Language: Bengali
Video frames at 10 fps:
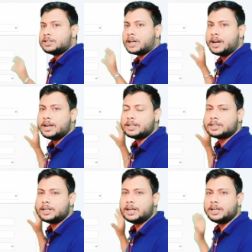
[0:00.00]
সাইডে
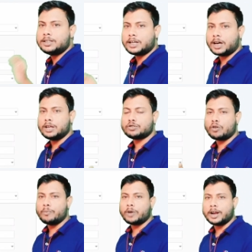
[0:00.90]
স্ক্রিনে যেখানে
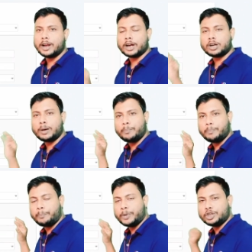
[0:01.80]
শ্রম কার্ডের একটা
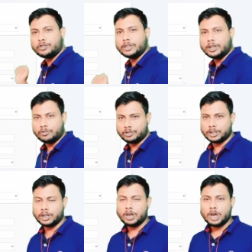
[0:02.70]
পেছন দিক উঠছে